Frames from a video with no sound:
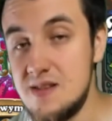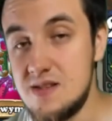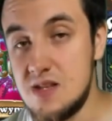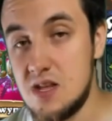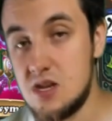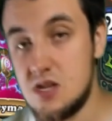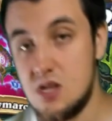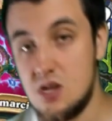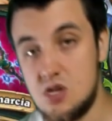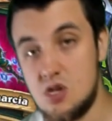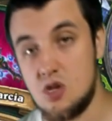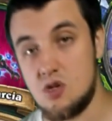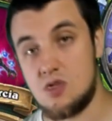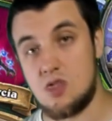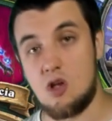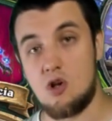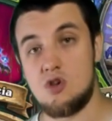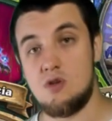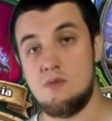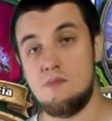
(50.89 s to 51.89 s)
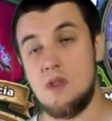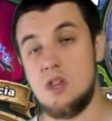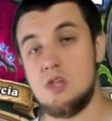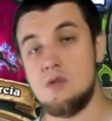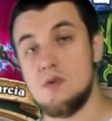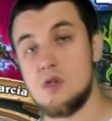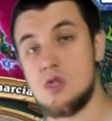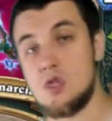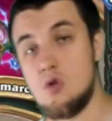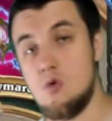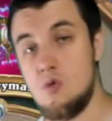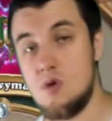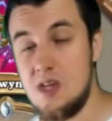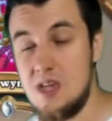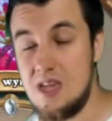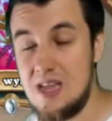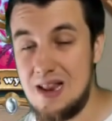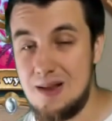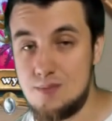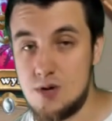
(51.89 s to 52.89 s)
w zależności od tego, czy mieliśmy stół
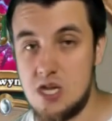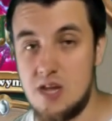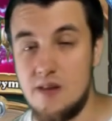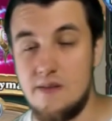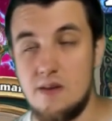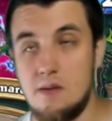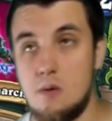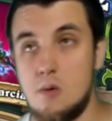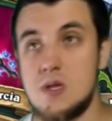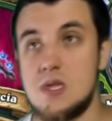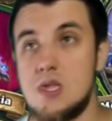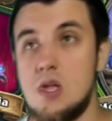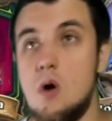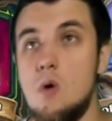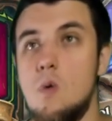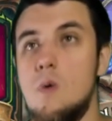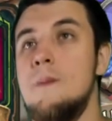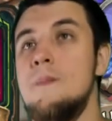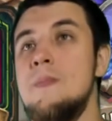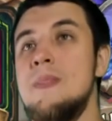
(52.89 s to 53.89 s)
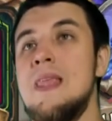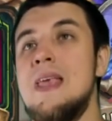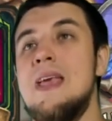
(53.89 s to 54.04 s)
i ile przeciwnik miał stołu.